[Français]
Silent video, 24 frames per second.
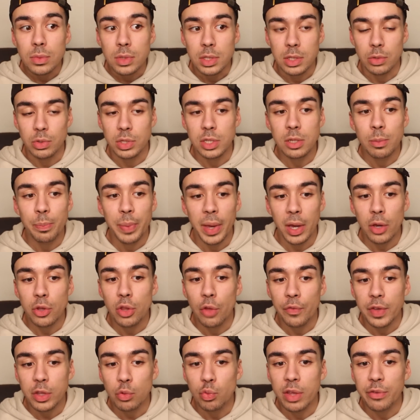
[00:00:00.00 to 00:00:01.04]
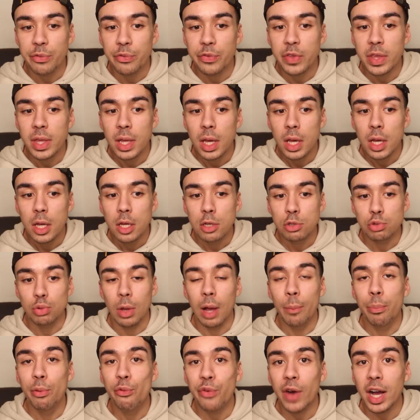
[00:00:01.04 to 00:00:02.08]
C'est aussi une période en fait où les filles
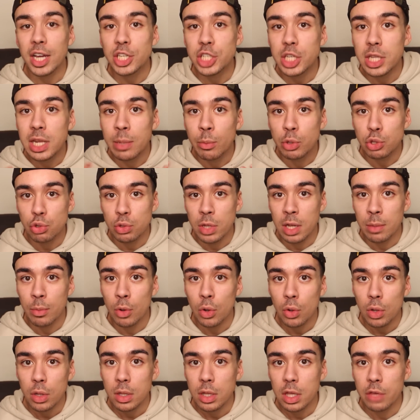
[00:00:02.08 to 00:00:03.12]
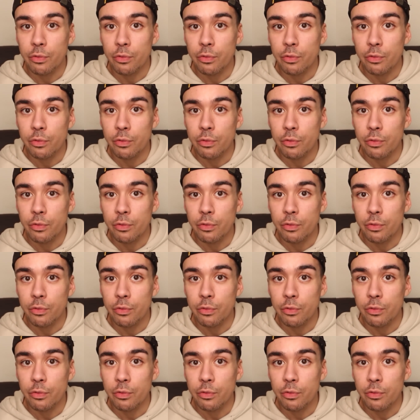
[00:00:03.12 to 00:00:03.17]
sont un peu fragiles émotionnellement.